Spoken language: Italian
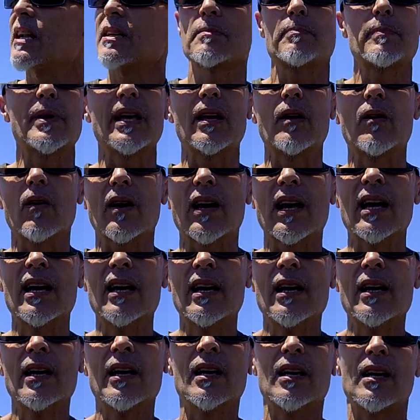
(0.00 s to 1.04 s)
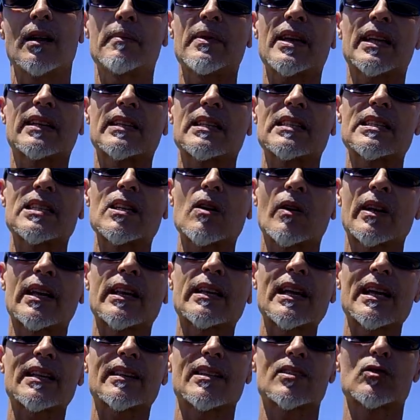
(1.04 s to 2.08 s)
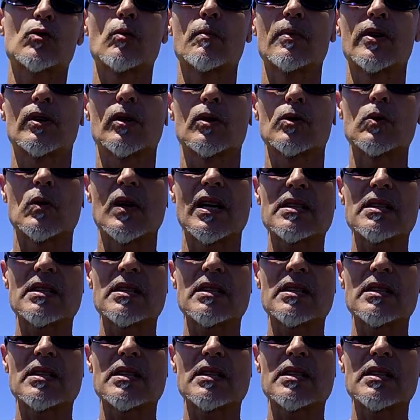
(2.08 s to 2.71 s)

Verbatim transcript: spigola. La mia attenzione è andata subito sulla